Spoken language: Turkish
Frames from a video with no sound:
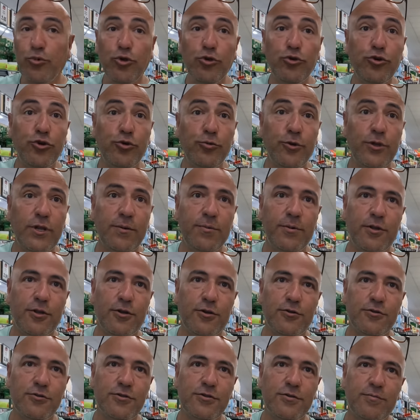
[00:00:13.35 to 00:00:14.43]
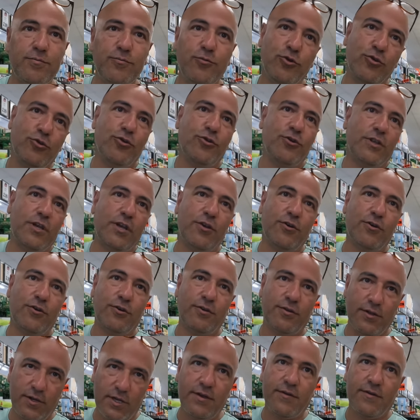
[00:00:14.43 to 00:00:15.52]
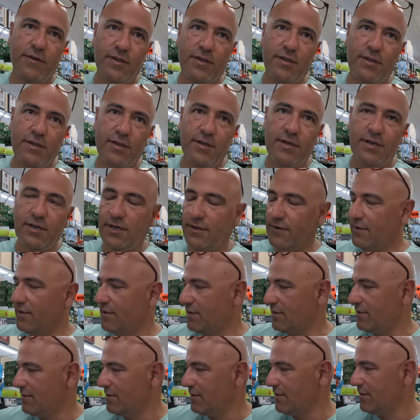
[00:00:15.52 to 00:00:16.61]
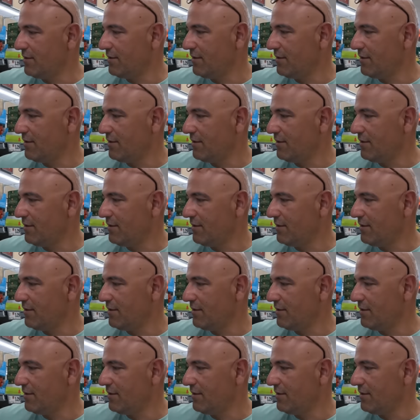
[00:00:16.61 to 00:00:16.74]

Bulgur bulabiliyoruz. Bulgur da yok. Evet. Her yerde her şey var.